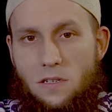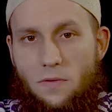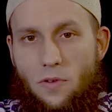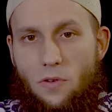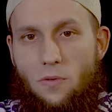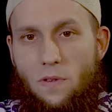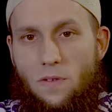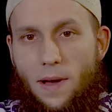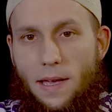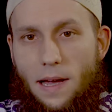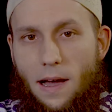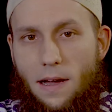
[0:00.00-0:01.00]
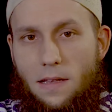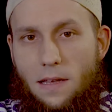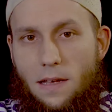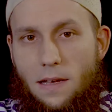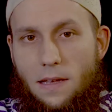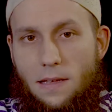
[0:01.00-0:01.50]
ich vor gut zwei
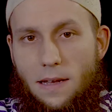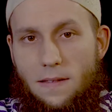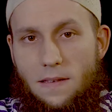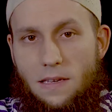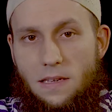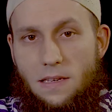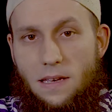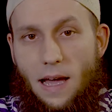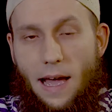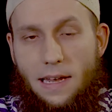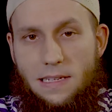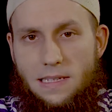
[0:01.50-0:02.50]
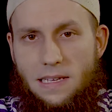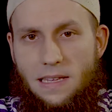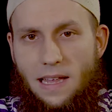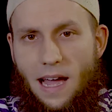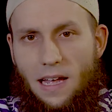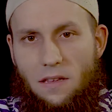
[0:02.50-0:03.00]
Jahren, dass ich eines
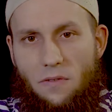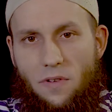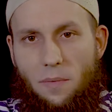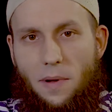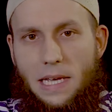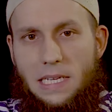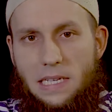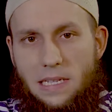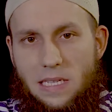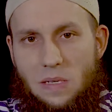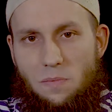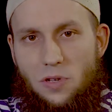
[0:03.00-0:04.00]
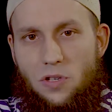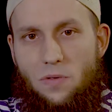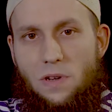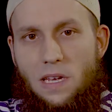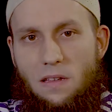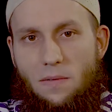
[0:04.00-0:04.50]
Zitat Verbrechens
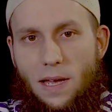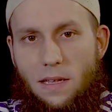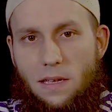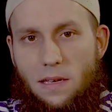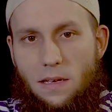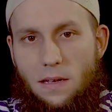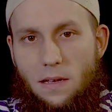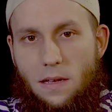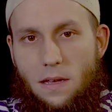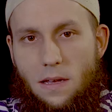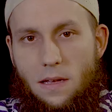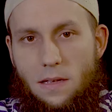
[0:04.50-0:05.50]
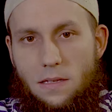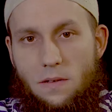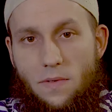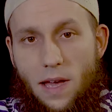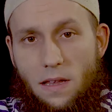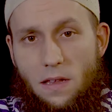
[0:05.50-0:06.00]
beschuldigt werde.
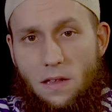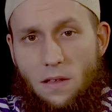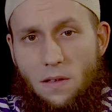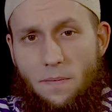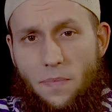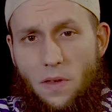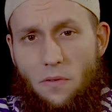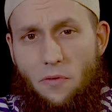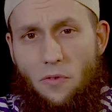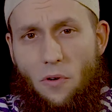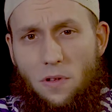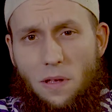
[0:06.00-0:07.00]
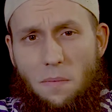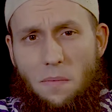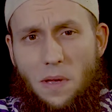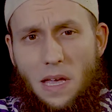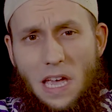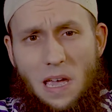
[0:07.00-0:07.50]
Sie werden vor
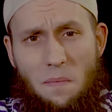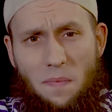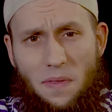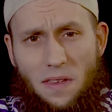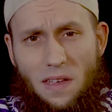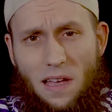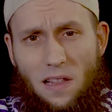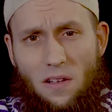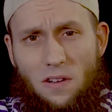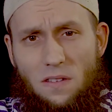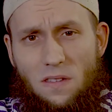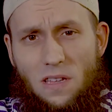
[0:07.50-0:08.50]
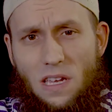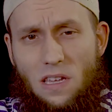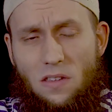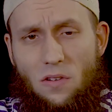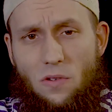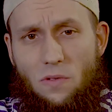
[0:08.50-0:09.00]
dem eben erläuterten
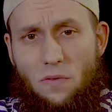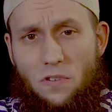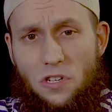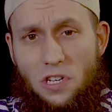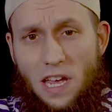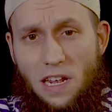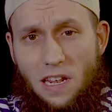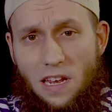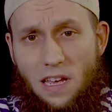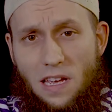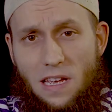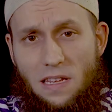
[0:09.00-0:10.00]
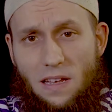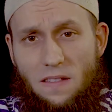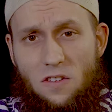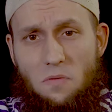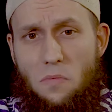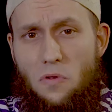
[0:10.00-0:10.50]
Hintergrund verstehen, dass
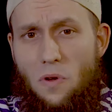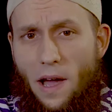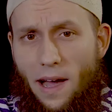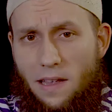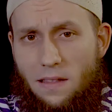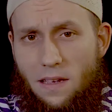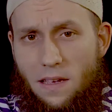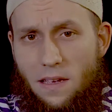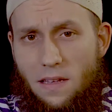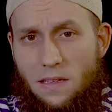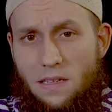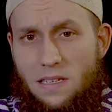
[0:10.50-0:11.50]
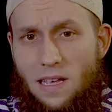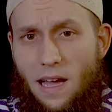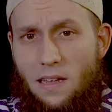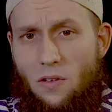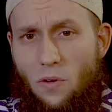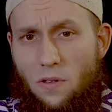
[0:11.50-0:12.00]
ich Mühe hatte, dies
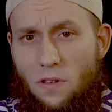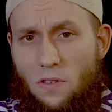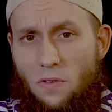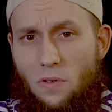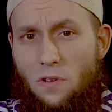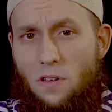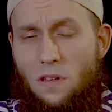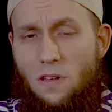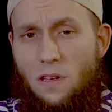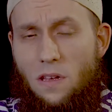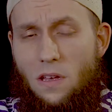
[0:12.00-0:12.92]
einordnen zu können.